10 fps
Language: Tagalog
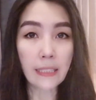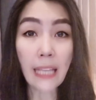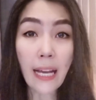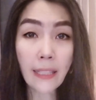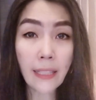
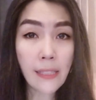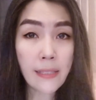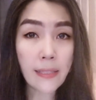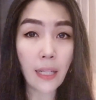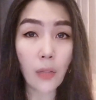Dahil
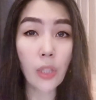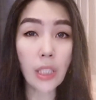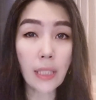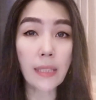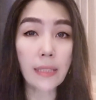sa
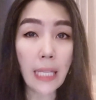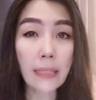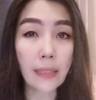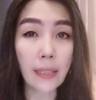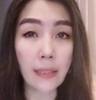kakulitan
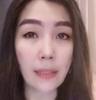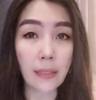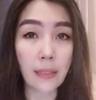natin,